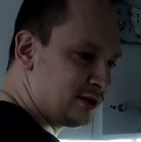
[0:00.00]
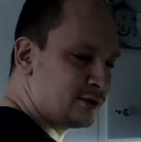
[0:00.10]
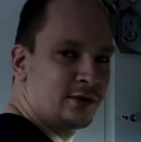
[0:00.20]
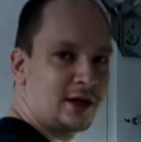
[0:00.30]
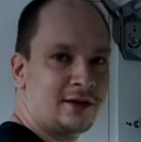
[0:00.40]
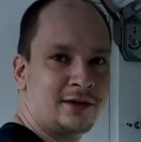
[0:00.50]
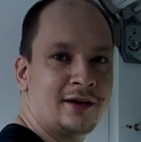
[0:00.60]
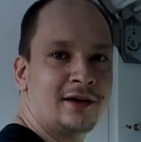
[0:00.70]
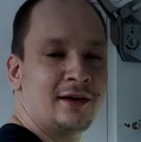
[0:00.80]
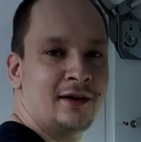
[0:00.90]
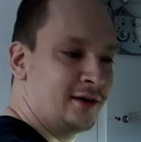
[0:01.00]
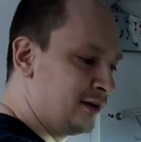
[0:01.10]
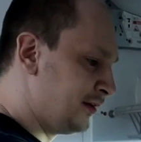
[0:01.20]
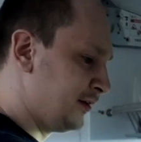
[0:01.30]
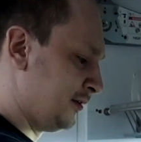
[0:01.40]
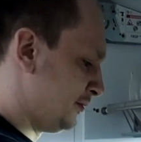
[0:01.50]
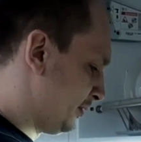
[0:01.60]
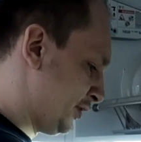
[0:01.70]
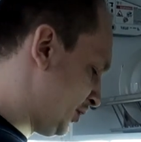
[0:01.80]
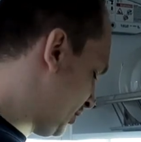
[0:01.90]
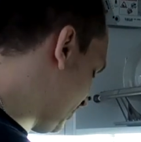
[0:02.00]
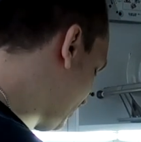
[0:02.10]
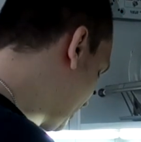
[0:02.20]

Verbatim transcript: Какие-то бешеные дни, согласись. Прям...